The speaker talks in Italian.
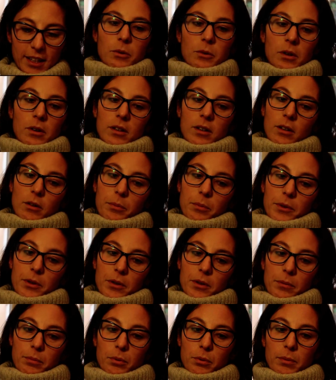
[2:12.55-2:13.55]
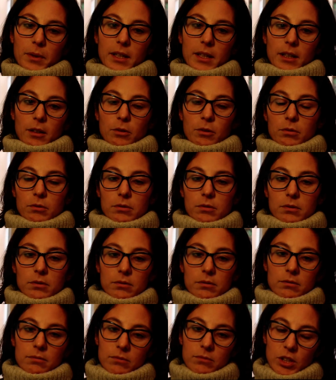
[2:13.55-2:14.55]
Quello che l'opinione pubblica
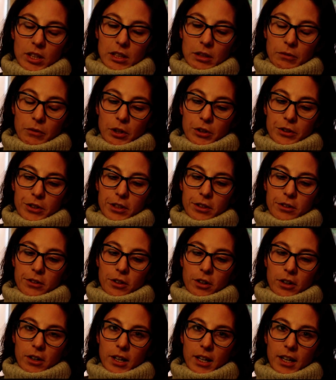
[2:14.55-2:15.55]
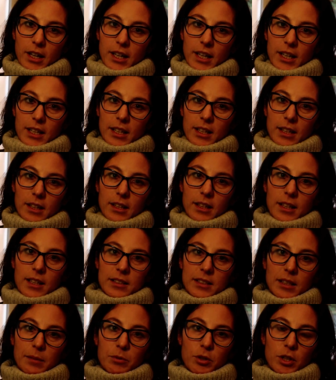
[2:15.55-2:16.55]
non, certe volte ignora è che la
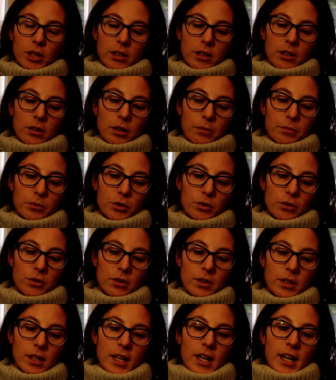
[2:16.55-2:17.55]
stepchild adoption